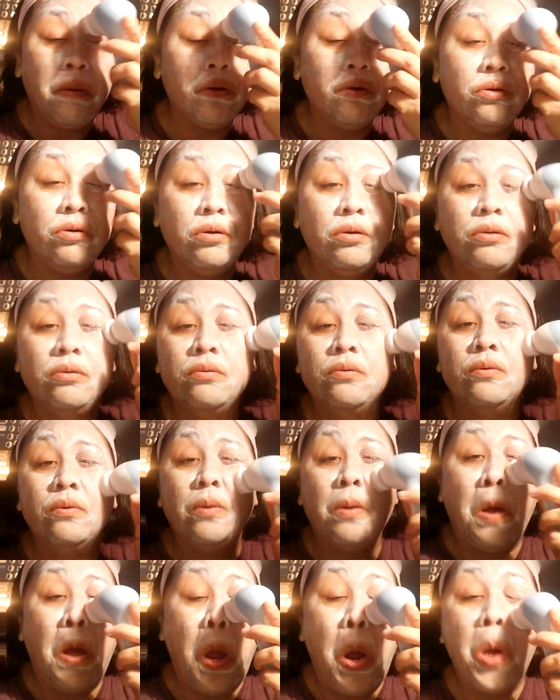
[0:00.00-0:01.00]
No.
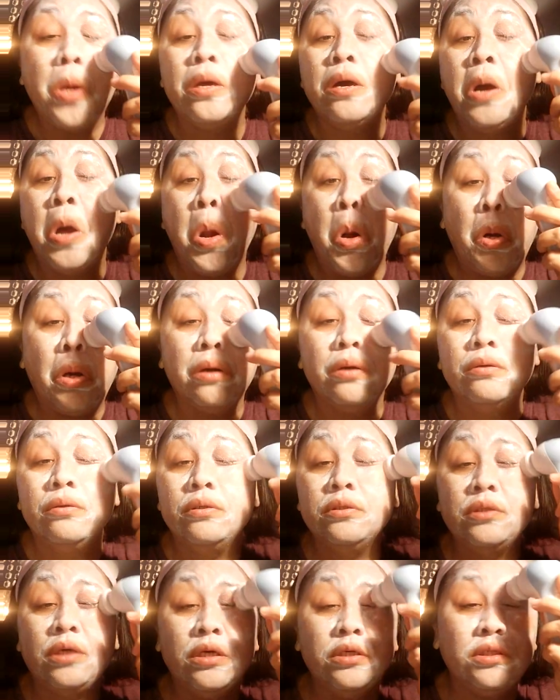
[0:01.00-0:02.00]
Ayan.
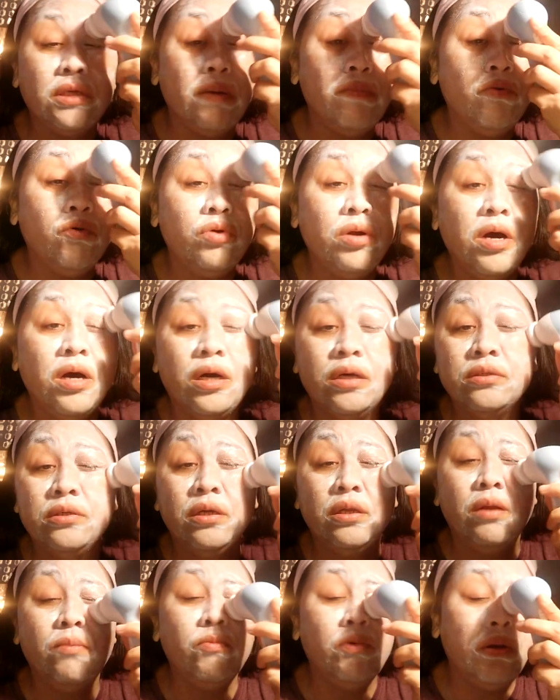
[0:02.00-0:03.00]
Isa-isa muna
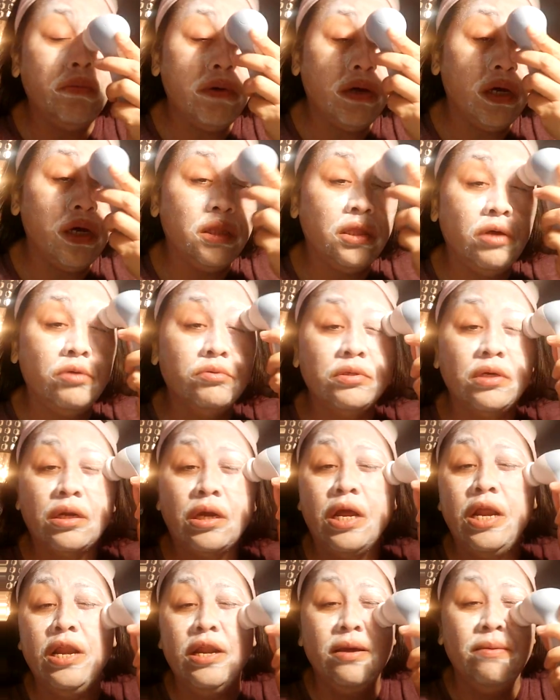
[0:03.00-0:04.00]
kasi hindi mo na makita yung
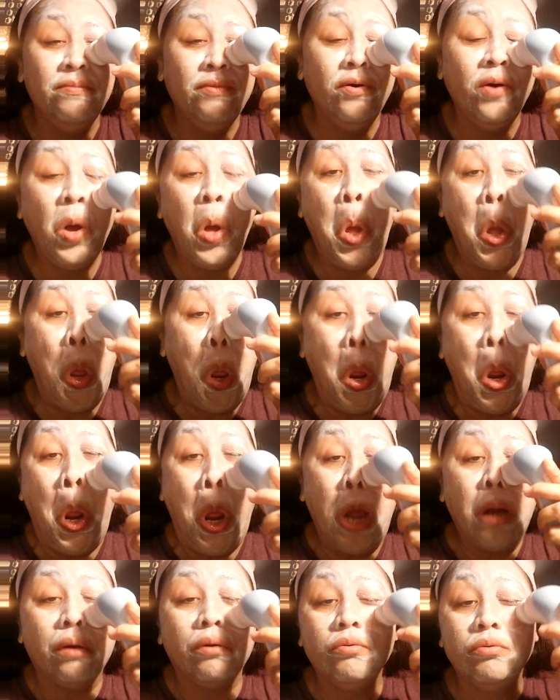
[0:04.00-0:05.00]
sarili mo.
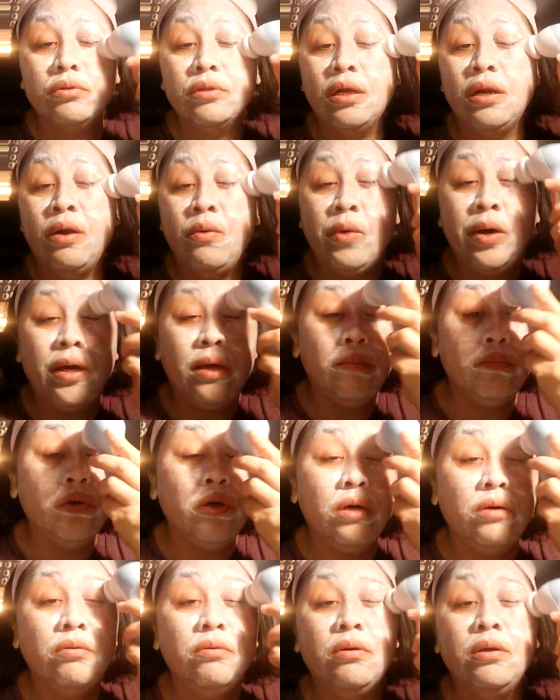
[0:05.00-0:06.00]
Kung dalawahin mo
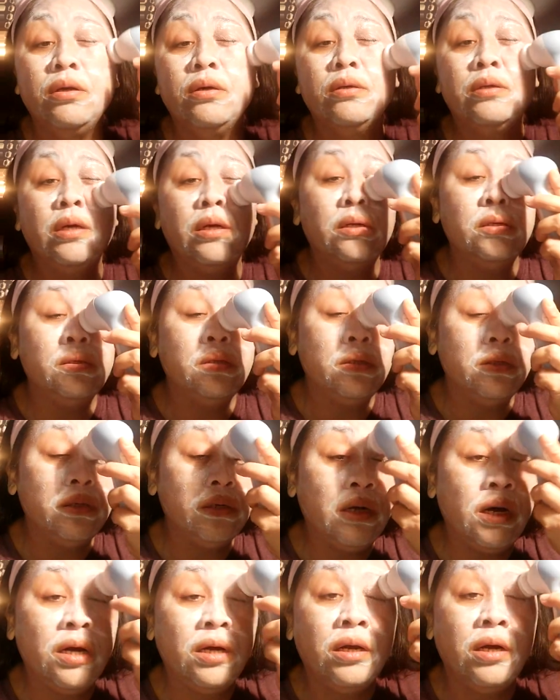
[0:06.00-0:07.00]
na ulit da,
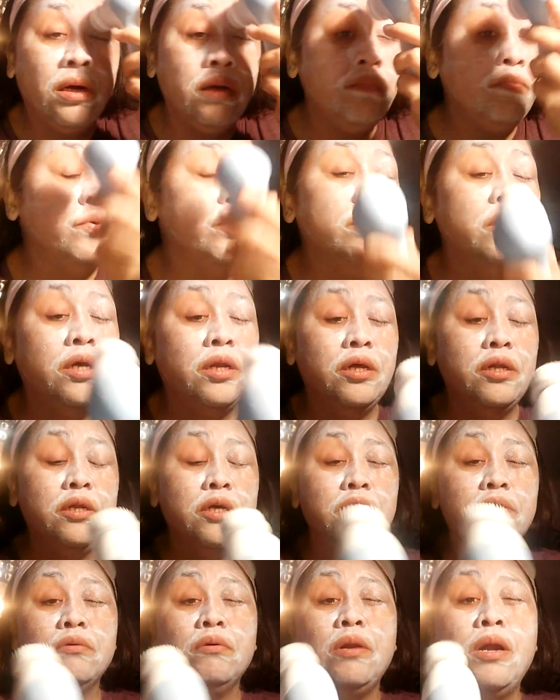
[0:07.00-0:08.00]
kaagad. Pwede rin
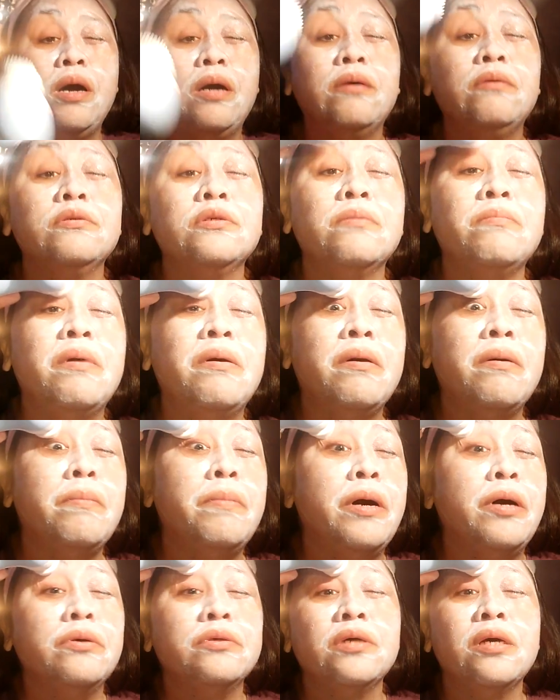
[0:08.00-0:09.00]
dito lang sa
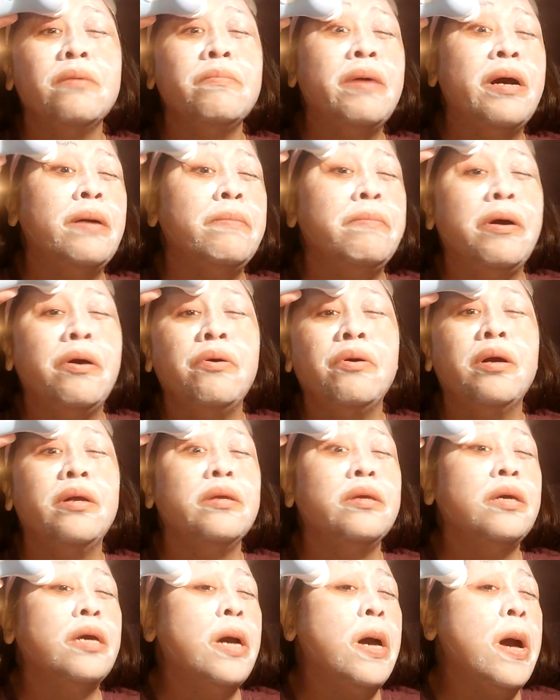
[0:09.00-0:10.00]
babaw, sa ibabaw.
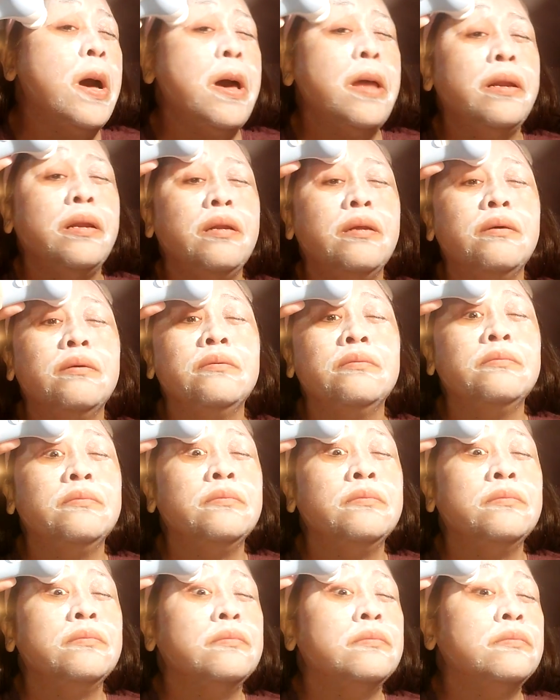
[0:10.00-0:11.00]
Ganyan.
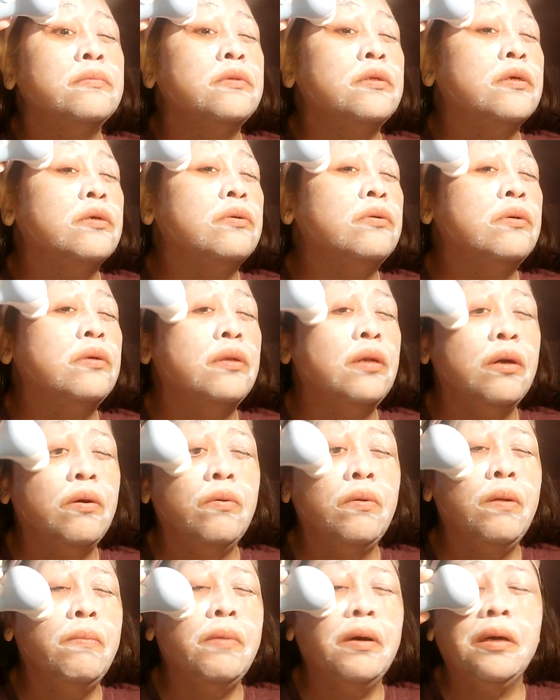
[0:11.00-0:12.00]
Naku, hindi ko
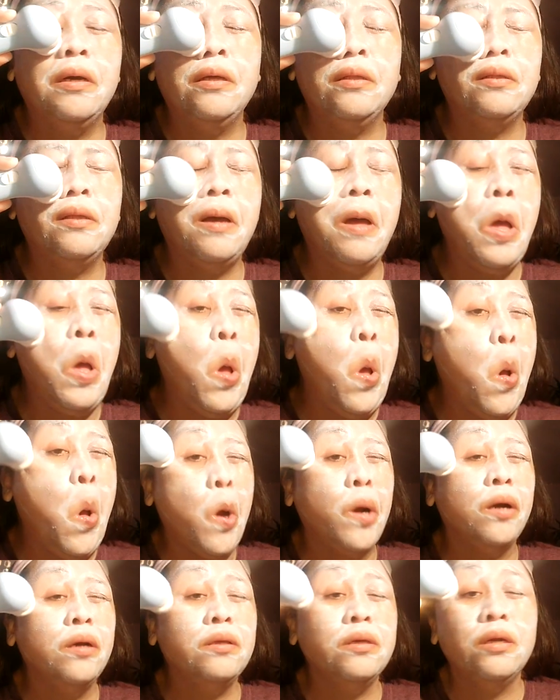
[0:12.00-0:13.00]
na makita.
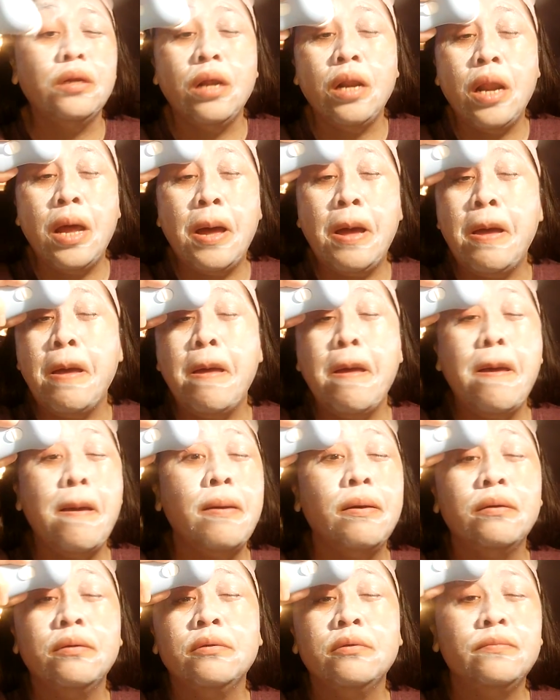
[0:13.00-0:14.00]
Ganyan na lang.
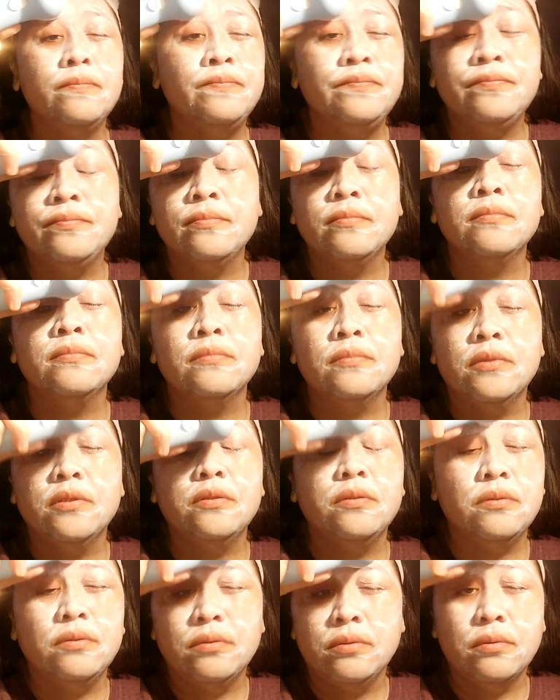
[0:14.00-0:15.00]

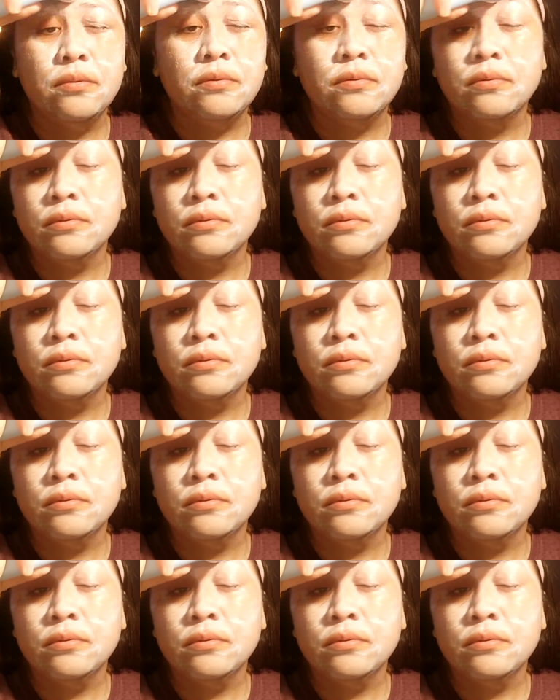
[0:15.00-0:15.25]
Hmm.